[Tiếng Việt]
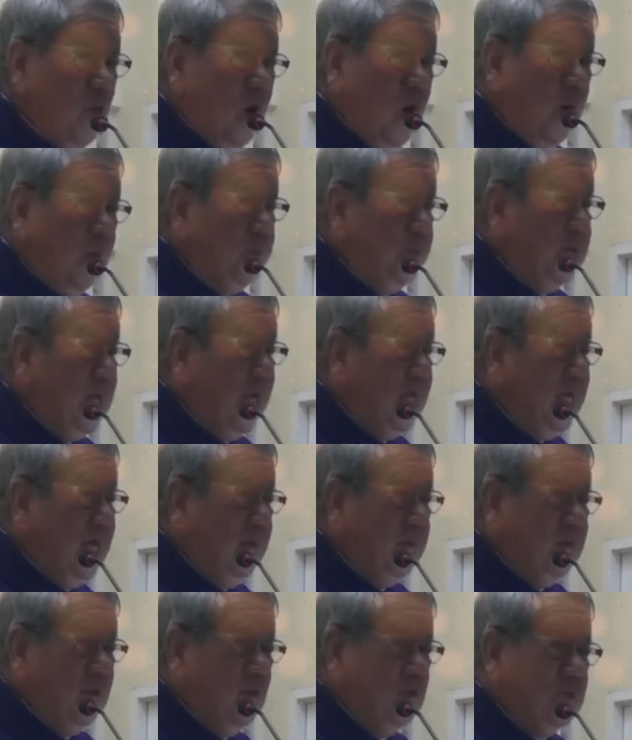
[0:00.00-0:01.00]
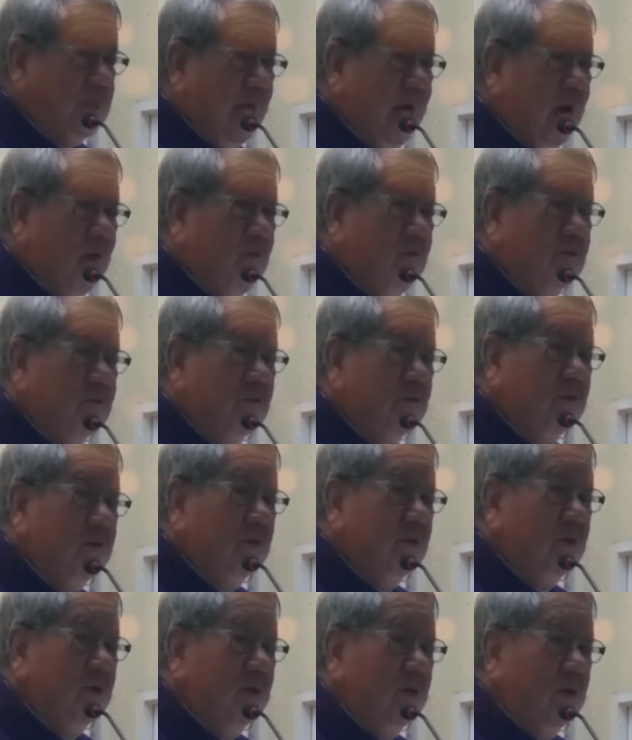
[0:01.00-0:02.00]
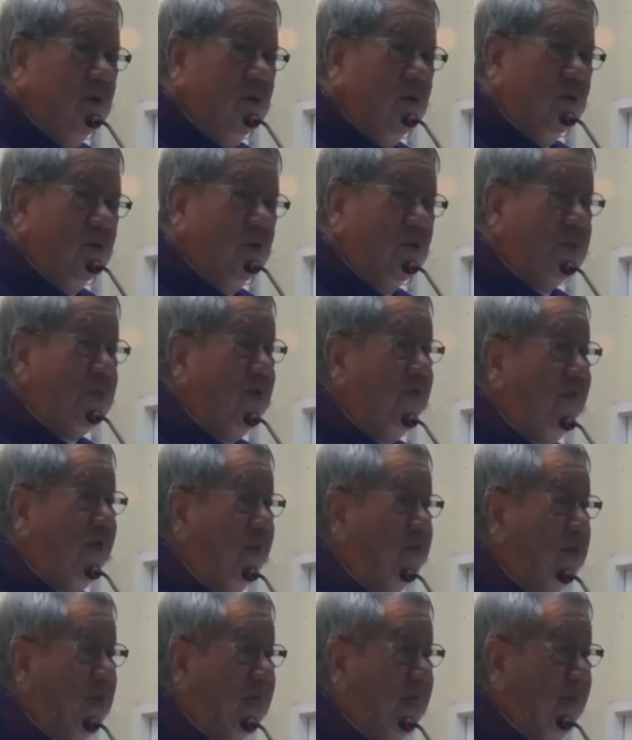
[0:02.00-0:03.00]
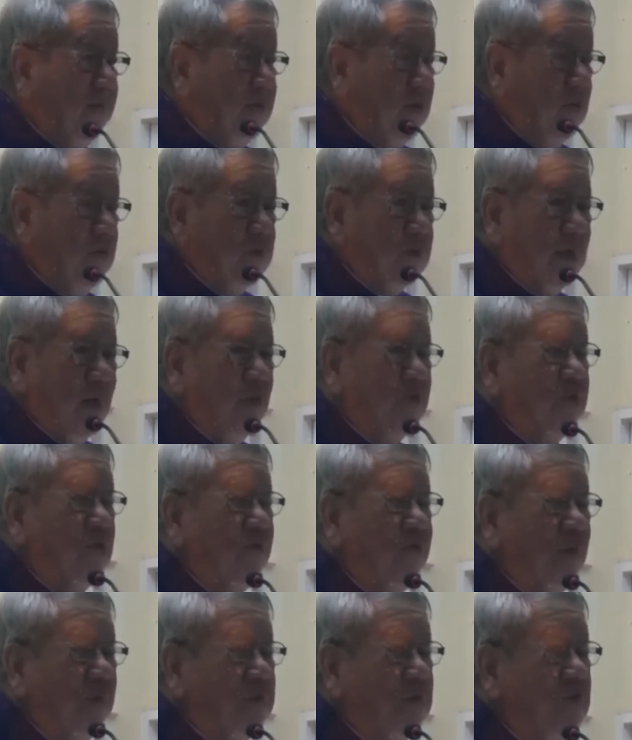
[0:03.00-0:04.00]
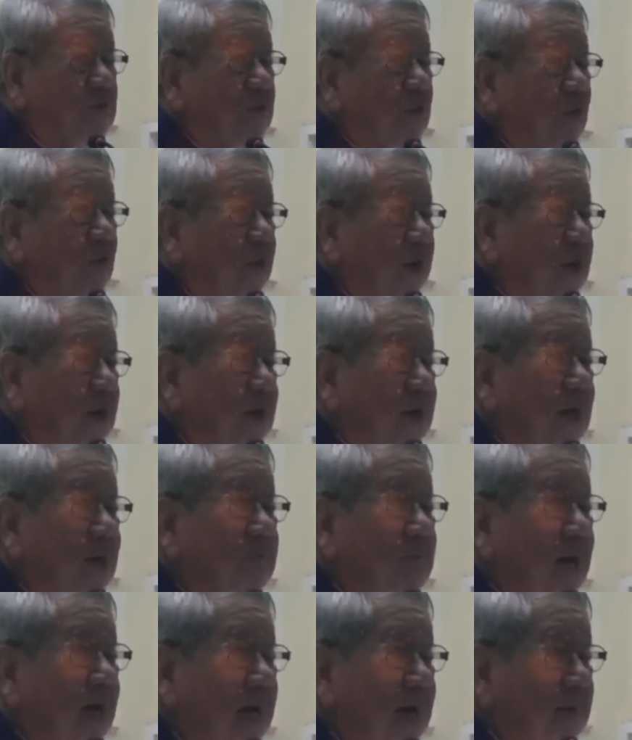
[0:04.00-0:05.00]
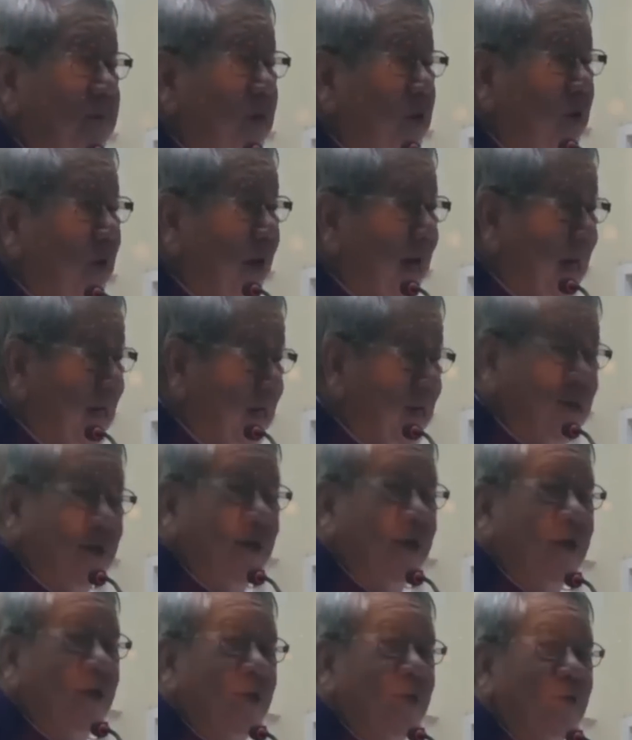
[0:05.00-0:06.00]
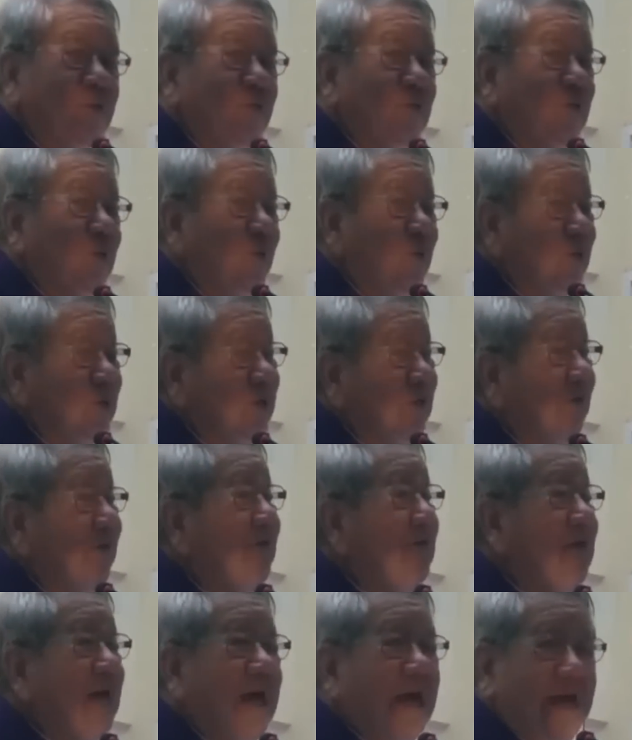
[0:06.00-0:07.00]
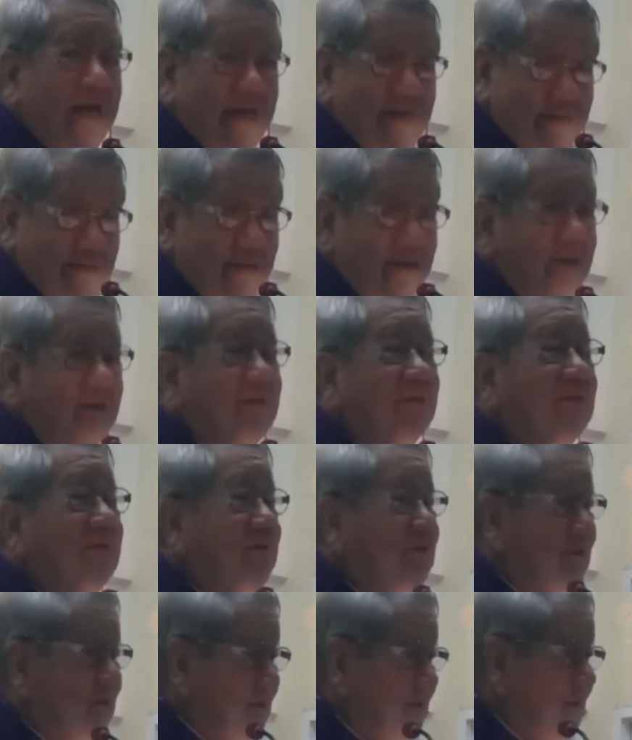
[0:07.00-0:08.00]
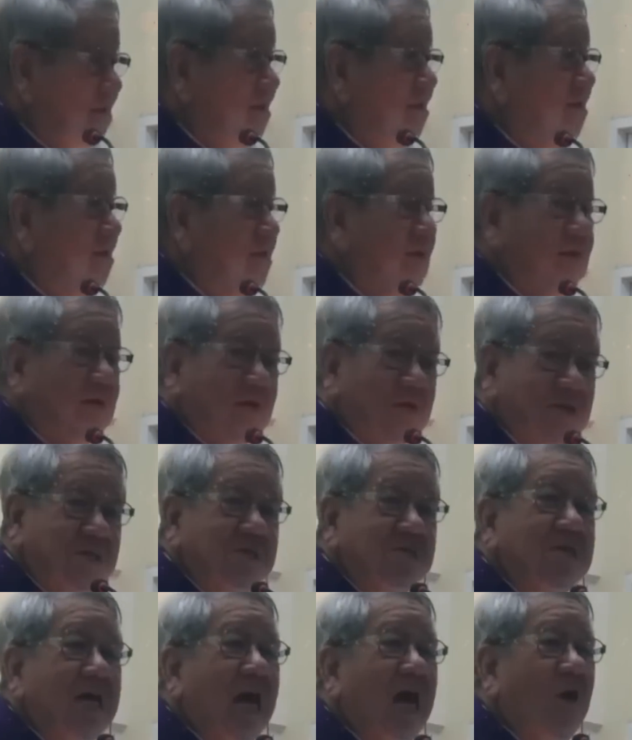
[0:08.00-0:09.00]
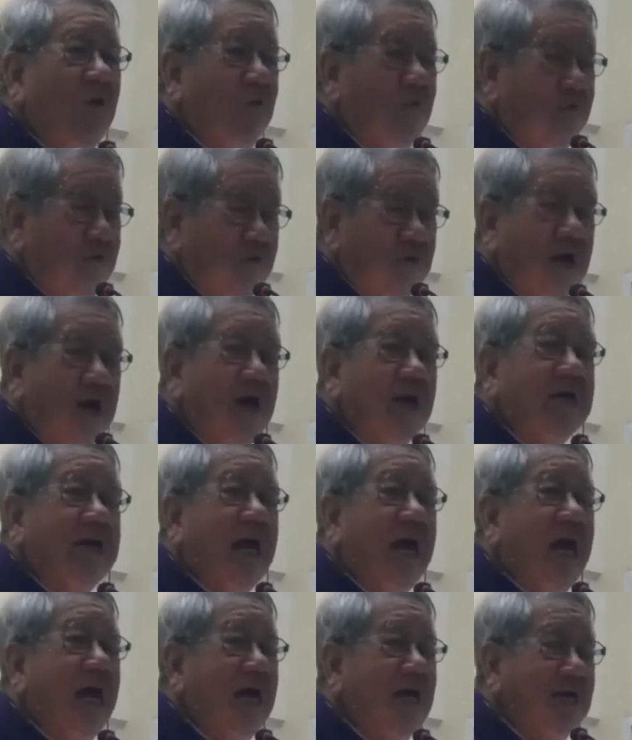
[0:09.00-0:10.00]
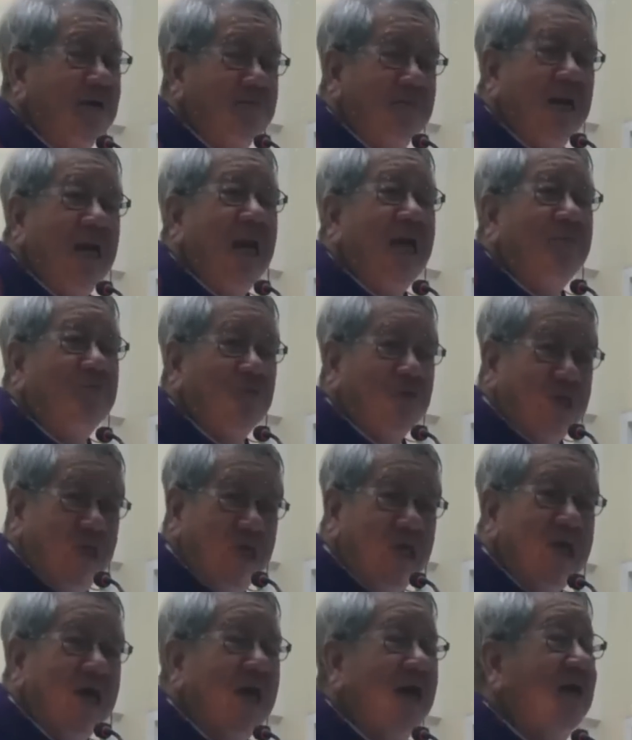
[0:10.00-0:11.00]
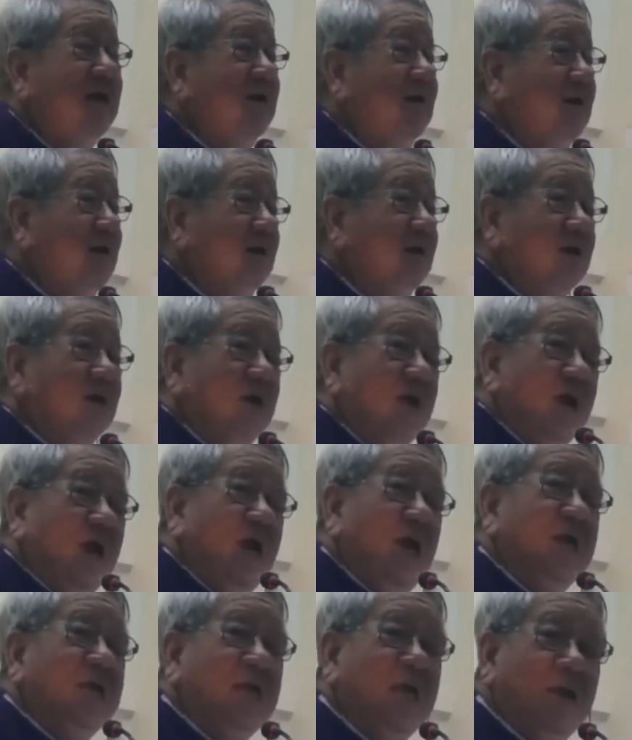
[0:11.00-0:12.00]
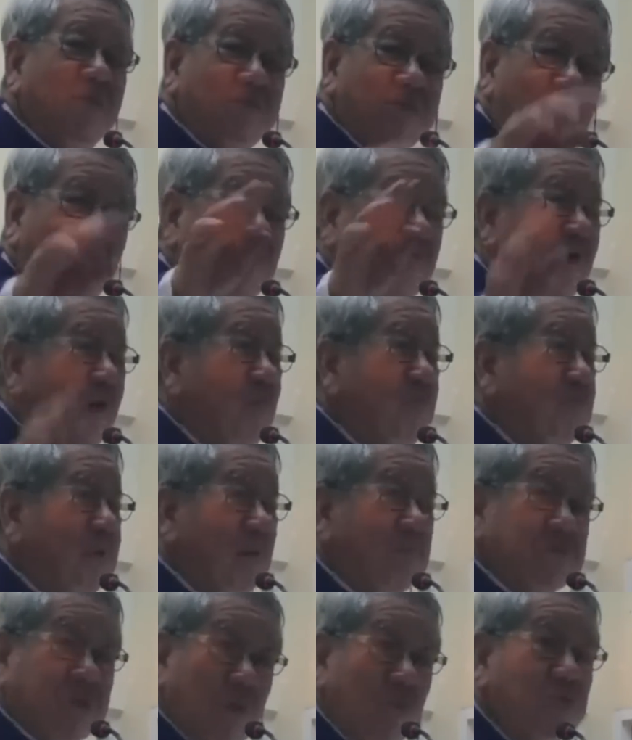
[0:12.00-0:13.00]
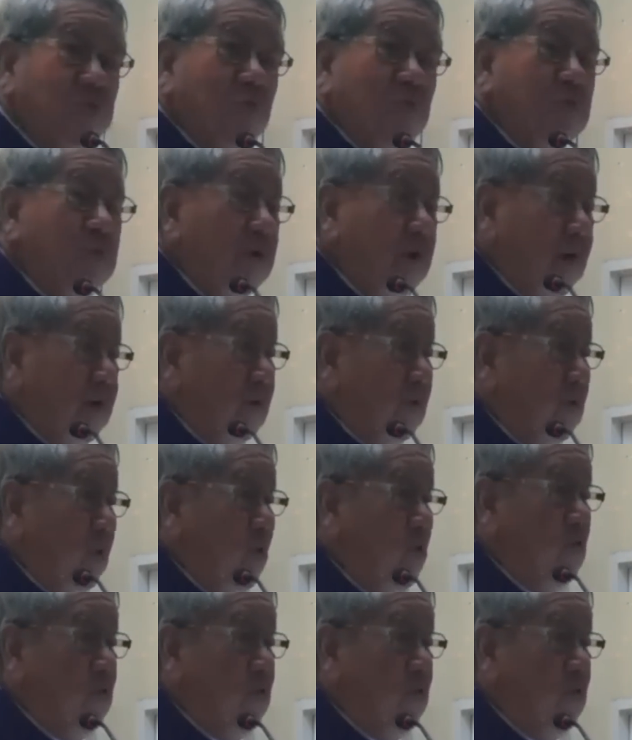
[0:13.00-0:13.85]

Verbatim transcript: tụ họp với anh em Công giáo. Tôi xin phép với anh em Công giáo cho phép chúng tôi đêm này đêm Noel. Chúng tôi nhớ lại xứ đạo hang đá Bethlehem một tí nhé. Anh em trong phòng năm sáu chục người, có